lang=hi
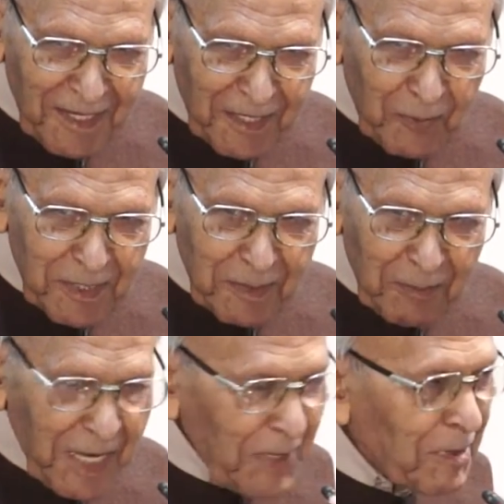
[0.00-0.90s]
लेकिन उस
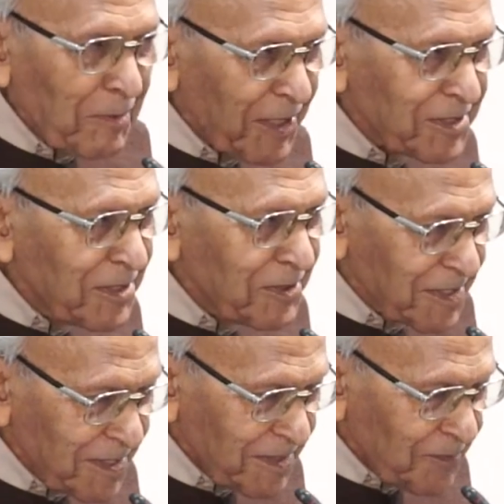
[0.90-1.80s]
ज़माने में पैसे नहीं
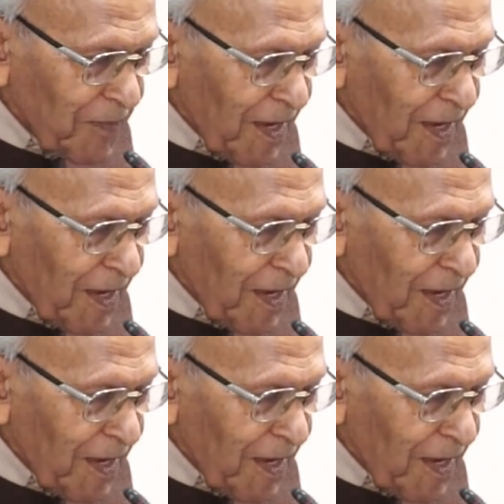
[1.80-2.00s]
होते थे